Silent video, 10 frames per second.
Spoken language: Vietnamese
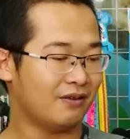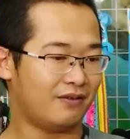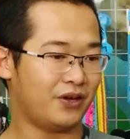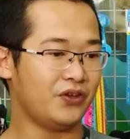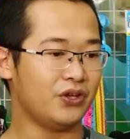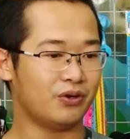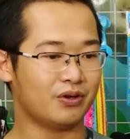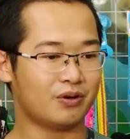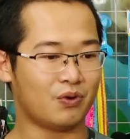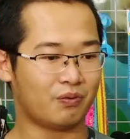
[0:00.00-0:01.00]
và ví dụ
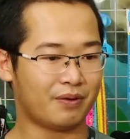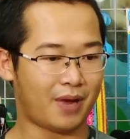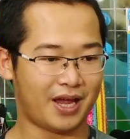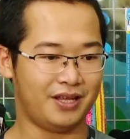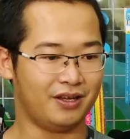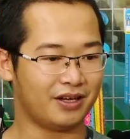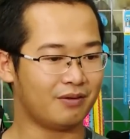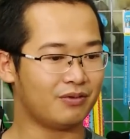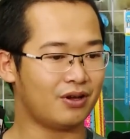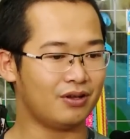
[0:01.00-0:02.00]
như trong một cái bầy những cái
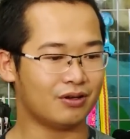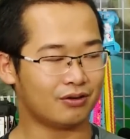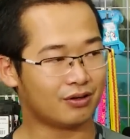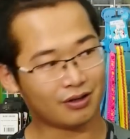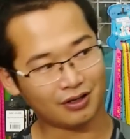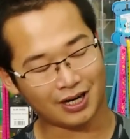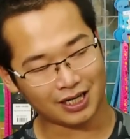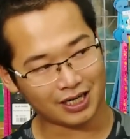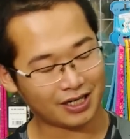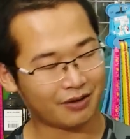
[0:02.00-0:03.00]
giống chó những con chó con
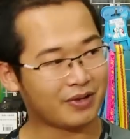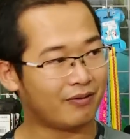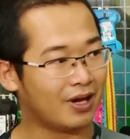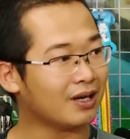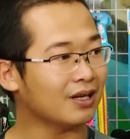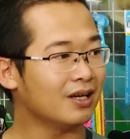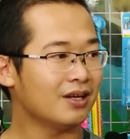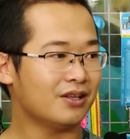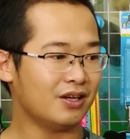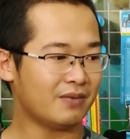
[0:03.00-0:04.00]
gần giống nhau hết
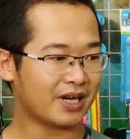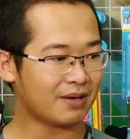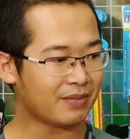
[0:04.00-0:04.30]
nhưng mà cái